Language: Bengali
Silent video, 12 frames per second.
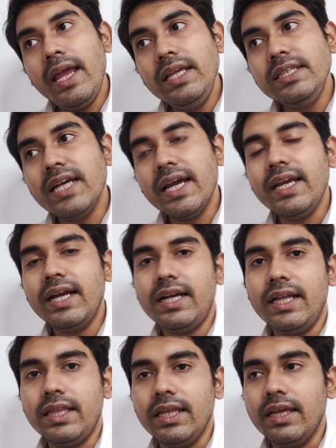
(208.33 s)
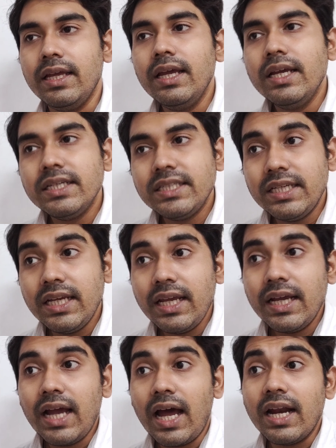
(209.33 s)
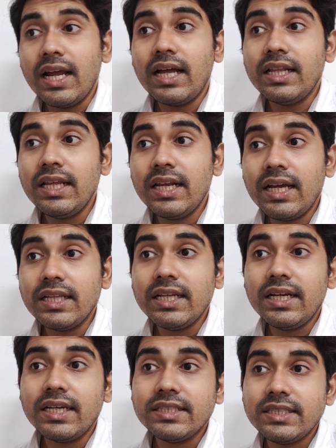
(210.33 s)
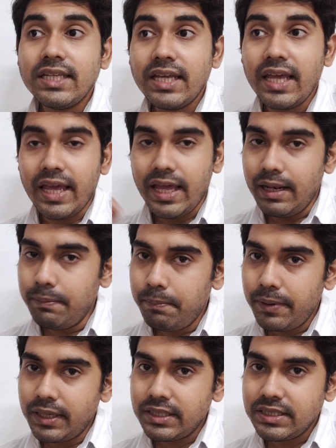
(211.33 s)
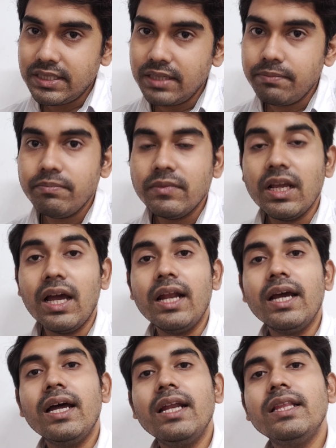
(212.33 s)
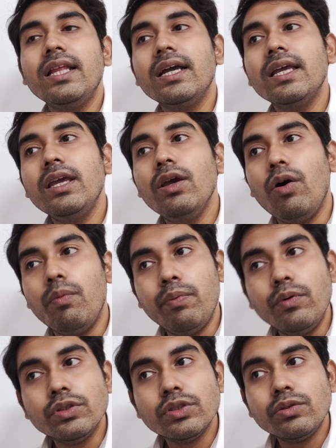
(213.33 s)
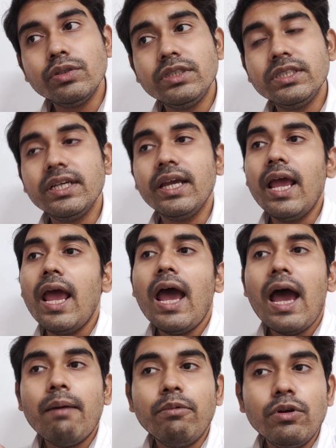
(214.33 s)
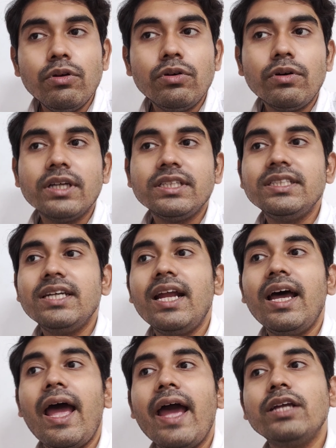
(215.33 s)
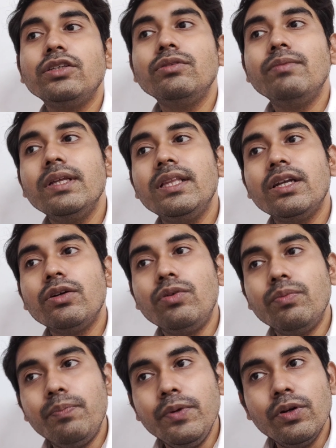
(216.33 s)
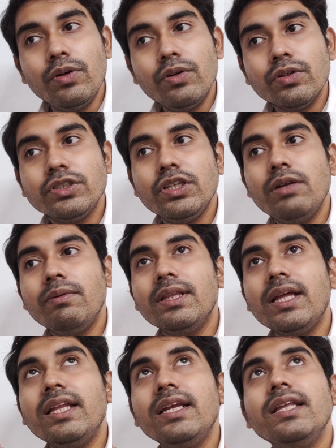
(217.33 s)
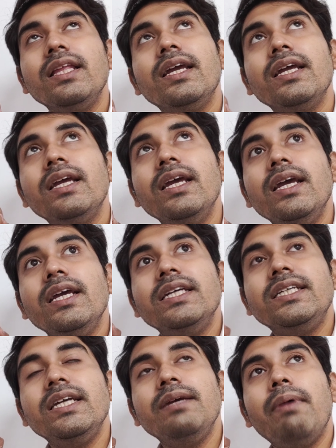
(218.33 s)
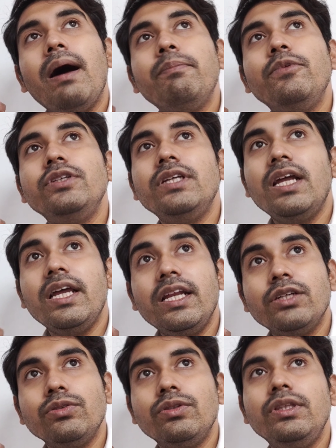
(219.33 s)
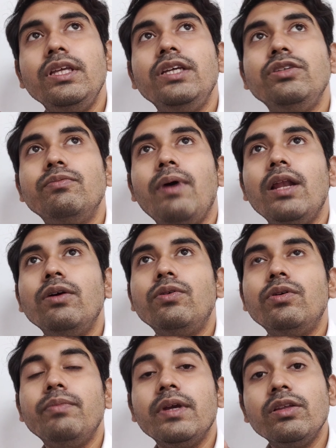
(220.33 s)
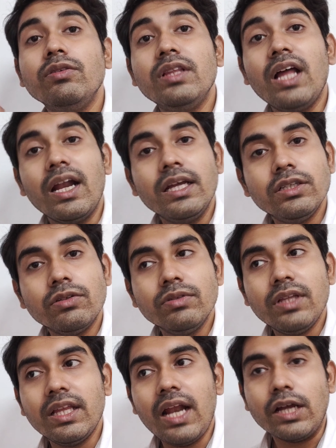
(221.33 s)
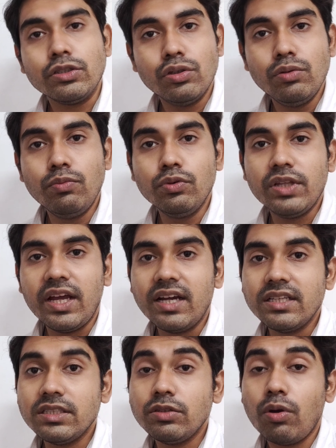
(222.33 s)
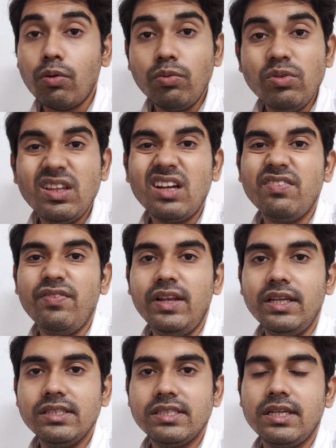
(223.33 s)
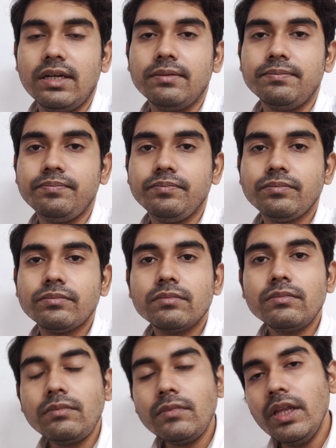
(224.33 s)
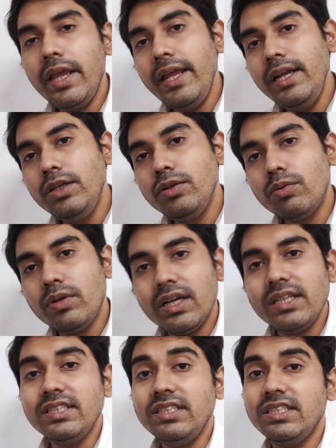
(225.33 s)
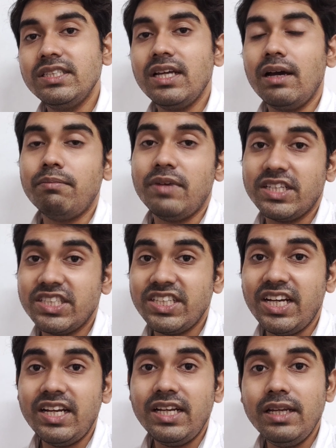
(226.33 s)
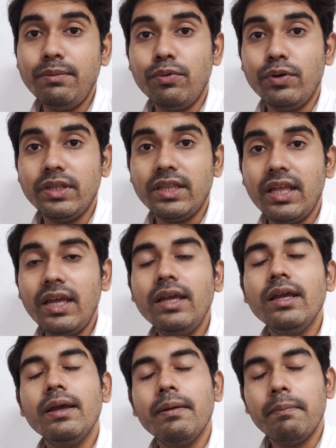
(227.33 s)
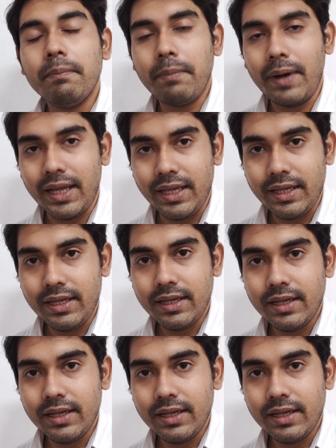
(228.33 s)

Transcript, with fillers: এই জায়গাটাতে সে কার কাদের কাদের কাছ থেকে হেল্প পাচ্ছে কারা কারা তাকে অপোজ করছে এমন লোক আছে যারা একসময় তার খুব প্রিয় লোক ছিল বা তাদেরকে দেখে সে ভাবতো যে না এরা সত্যি কিছু ভালো করবে কিন্তু তারা যখন তাদের আসল মুখ দেখাচ্ছে তখন তার ফিলিংসটা এই টোটাল জিনিসটা আমরা শেরনি বইতে পাই